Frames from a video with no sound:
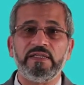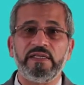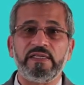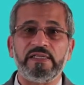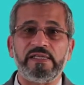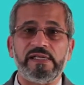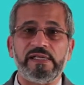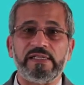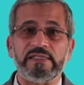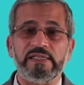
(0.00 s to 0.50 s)

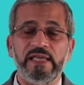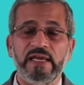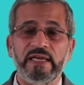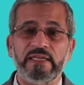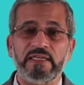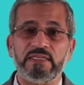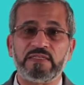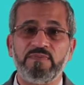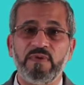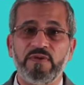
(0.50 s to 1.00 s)
ان
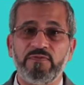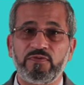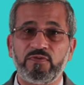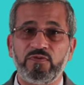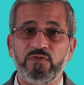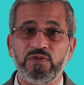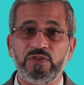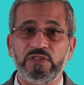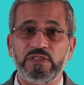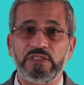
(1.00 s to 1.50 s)
الدارس
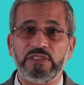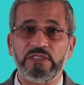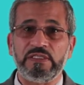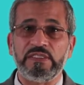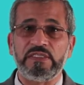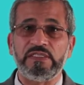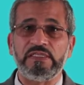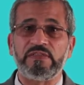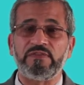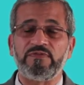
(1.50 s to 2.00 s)
مفروض
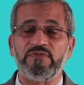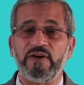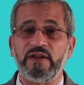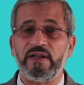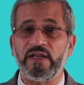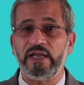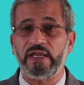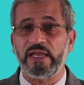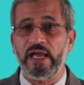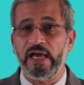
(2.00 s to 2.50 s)

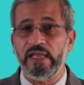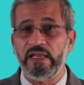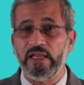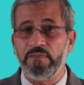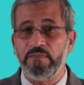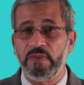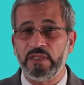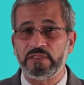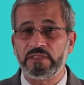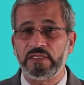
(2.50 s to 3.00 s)
يتفرج
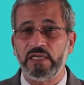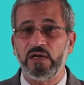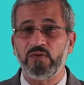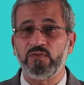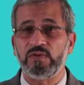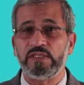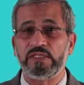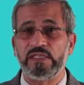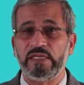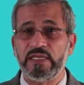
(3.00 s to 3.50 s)
على
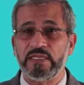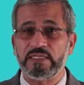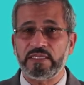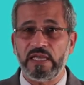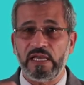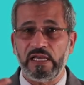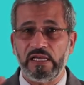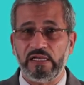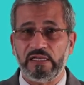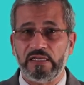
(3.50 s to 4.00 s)
المنطقه
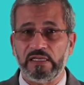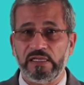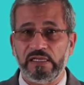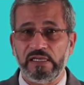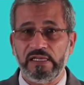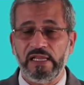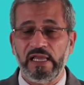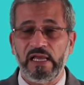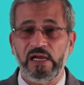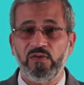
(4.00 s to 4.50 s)
ويدرسها
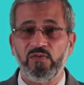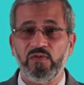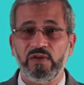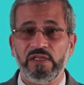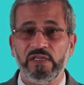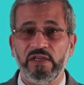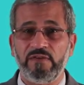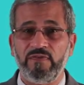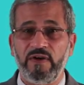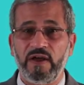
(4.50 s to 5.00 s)

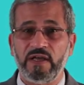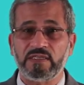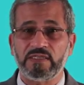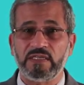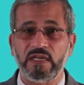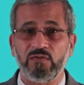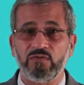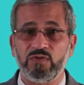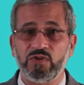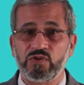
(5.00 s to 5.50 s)
الاول
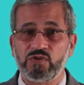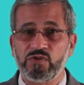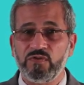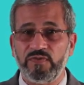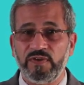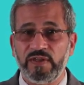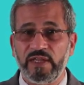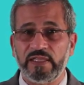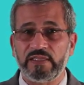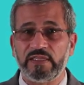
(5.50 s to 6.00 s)
يفحصها
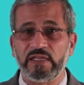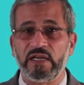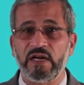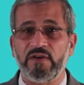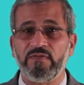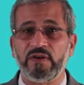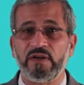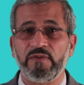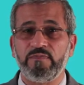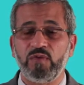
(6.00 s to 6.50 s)
ويشوف اللاند
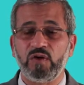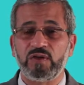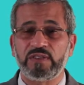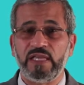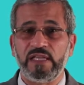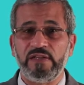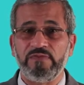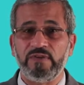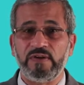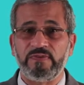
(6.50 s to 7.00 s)
كفر
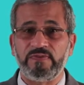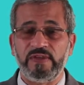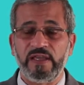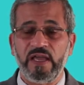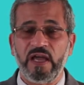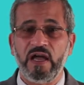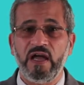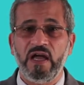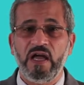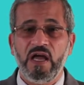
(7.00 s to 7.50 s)
المختلفه
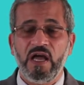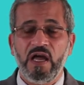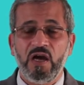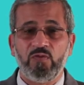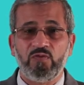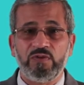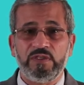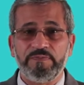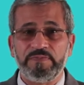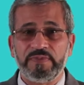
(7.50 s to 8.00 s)
فيها
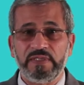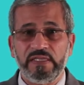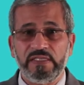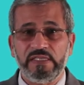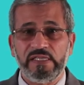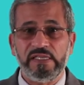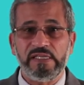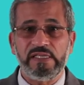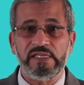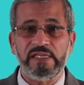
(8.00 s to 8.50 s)

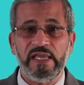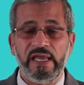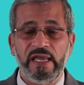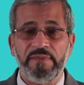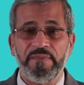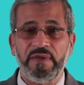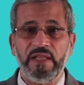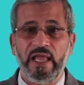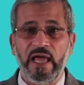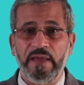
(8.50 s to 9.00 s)
ويبتدي
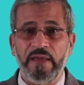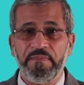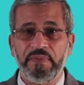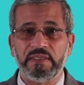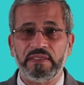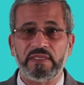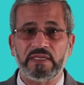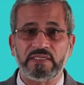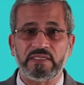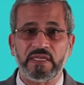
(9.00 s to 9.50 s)
يعمل
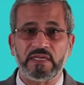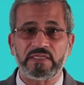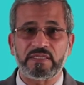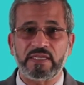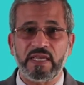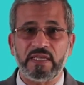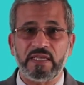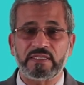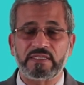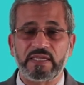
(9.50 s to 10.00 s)
حبه
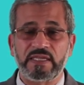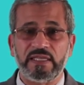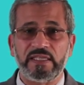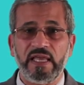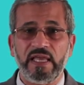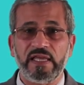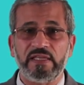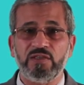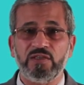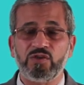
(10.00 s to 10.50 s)
اكسرسايز
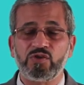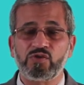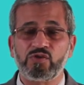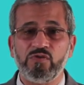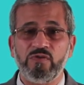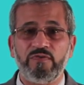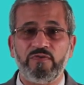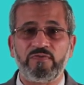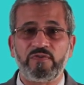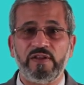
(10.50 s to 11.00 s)
كده
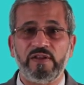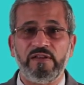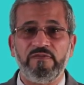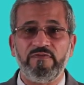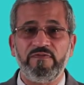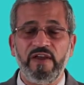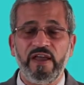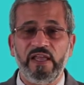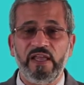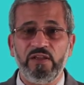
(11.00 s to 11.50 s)
يشوف
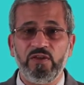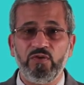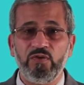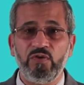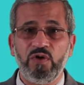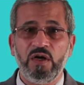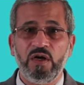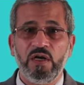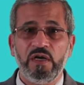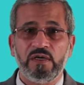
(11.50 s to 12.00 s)

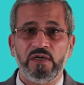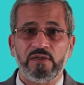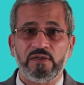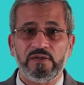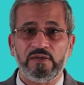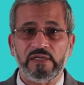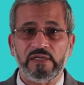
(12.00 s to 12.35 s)
الفاليو